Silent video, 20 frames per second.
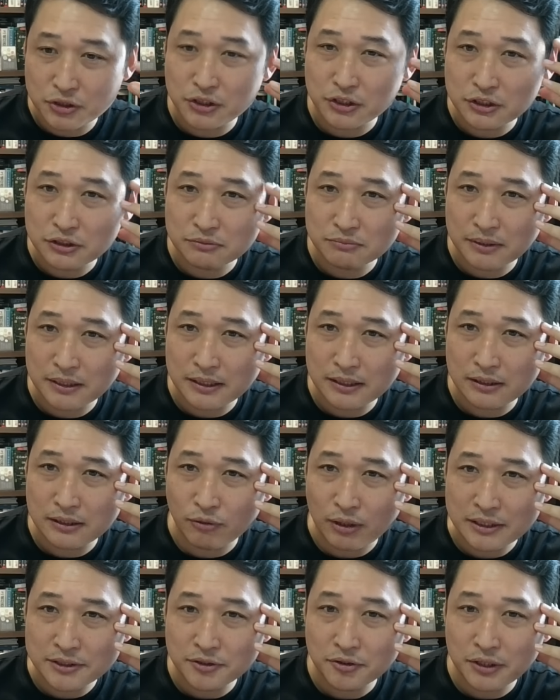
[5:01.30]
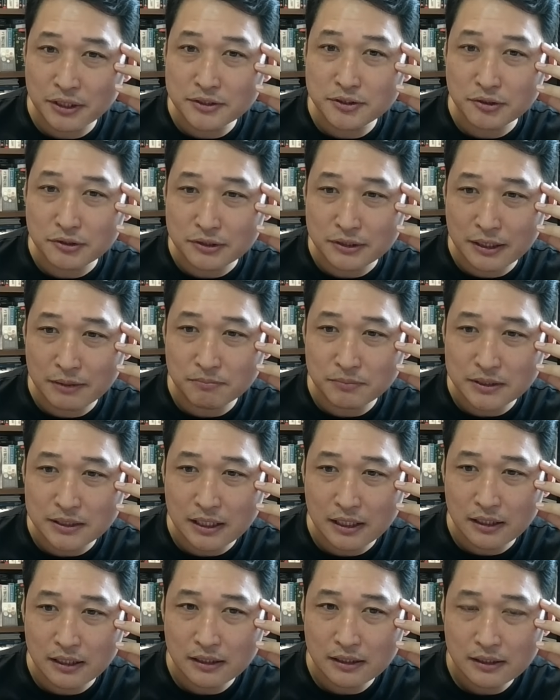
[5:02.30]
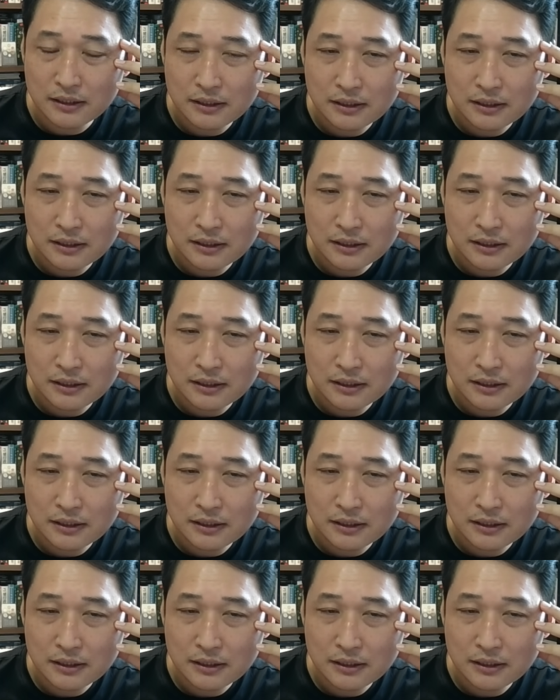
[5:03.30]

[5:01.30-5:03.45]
지금에 와서 해석을 합니다.